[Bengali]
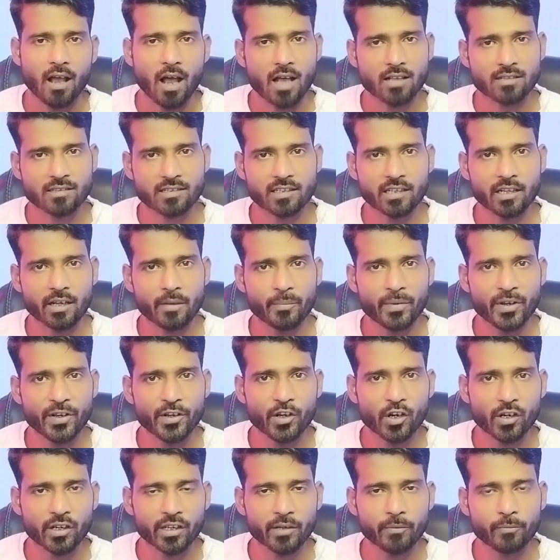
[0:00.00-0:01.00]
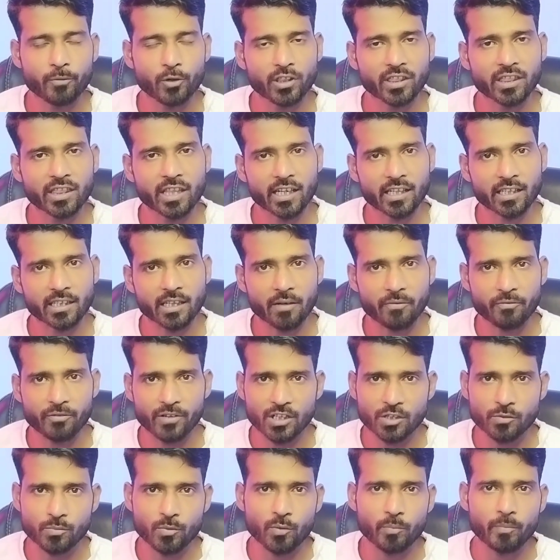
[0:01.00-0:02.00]
আজকের এই ভিডিওটি প্রত্যেকটা
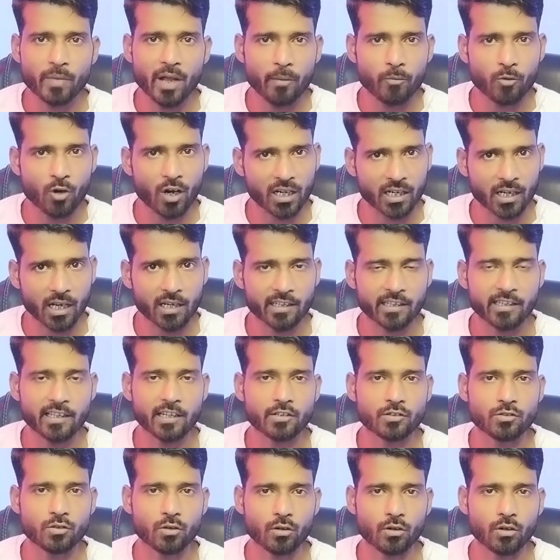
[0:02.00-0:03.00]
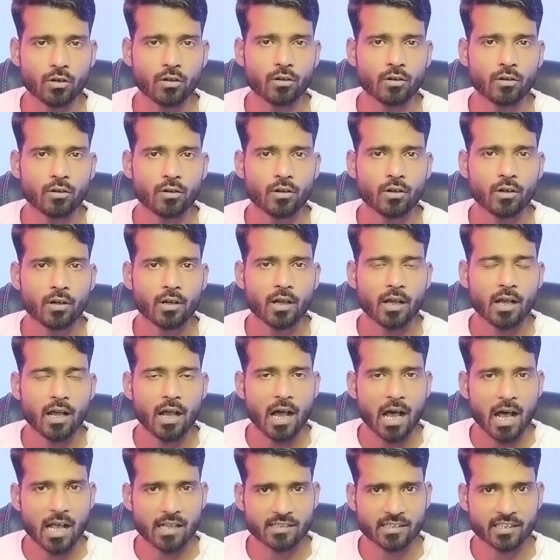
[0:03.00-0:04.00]
ফেসবুক ব্যবহারকারীদের জন্য
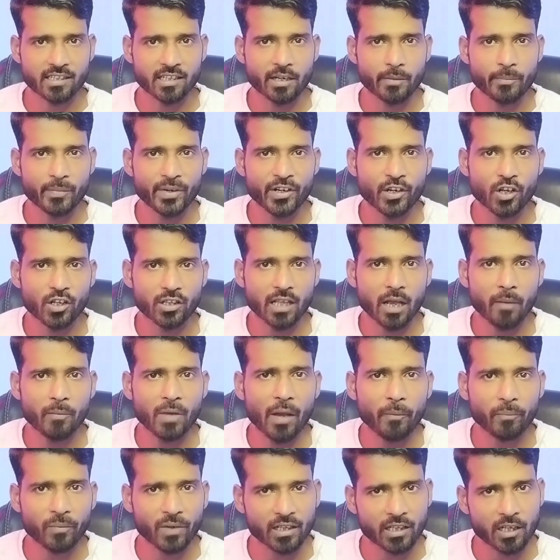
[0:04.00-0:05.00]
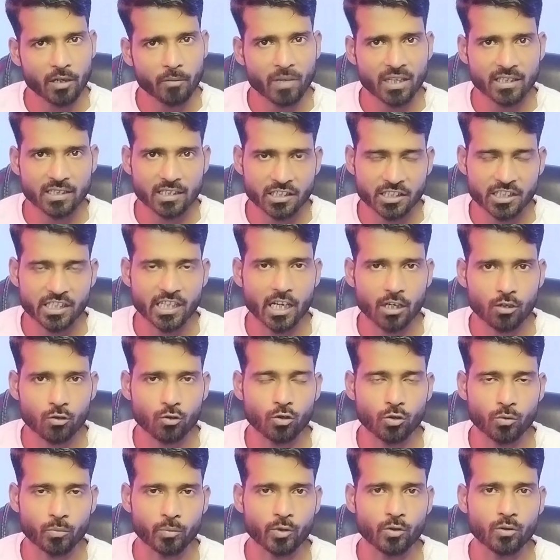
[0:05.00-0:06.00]
আজকের এই ভিডিওতে আমি আপনাদের মাঝে শেয়ার
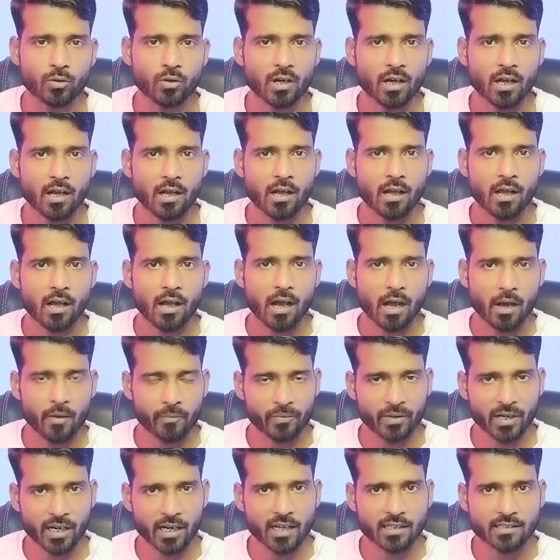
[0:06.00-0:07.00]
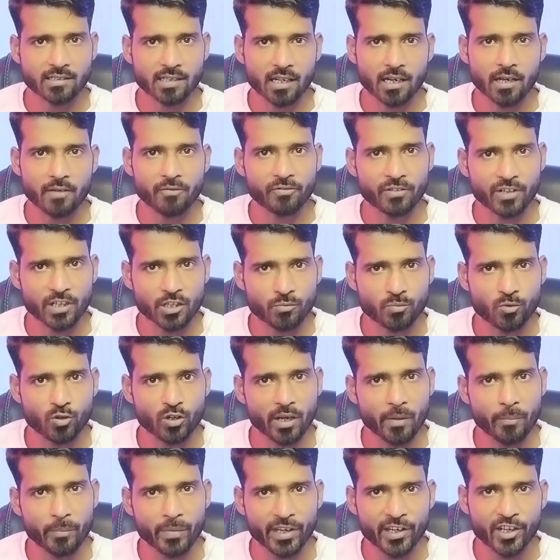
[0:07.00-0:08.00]
করব আপনারা যারা
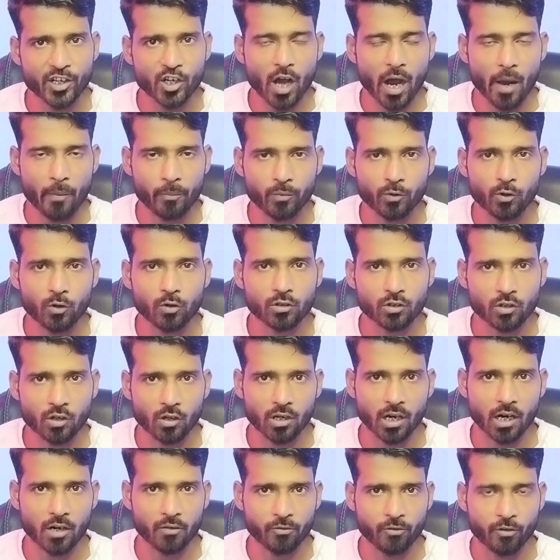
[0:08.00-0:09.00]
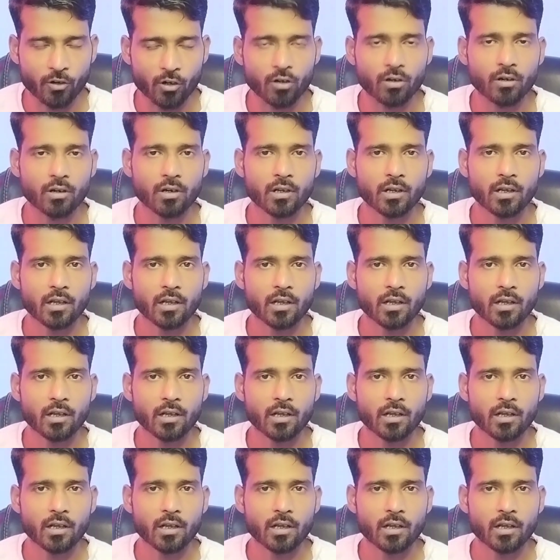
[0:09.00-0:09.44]
ফেসবুকে ভিডিও আপলোড করার পর